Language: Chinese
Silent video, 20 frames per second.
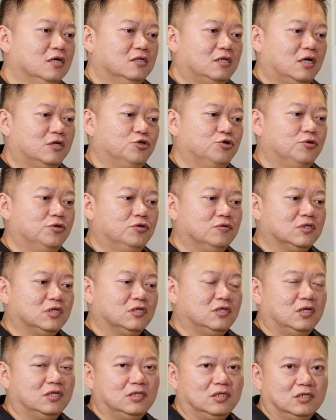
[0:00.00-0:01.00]
他就会用这
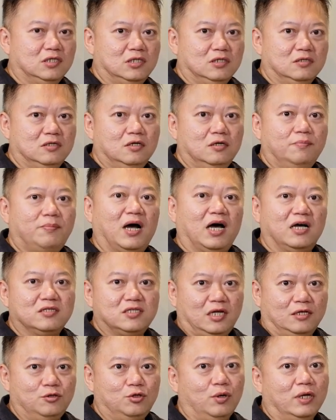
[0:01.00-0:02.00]
个天行星呢把他
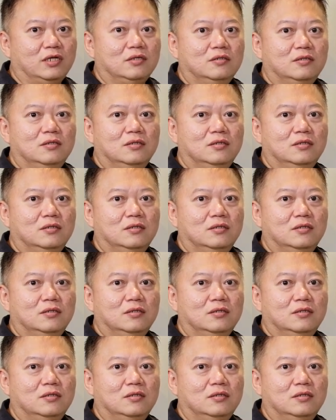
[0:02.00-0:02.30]
斩断，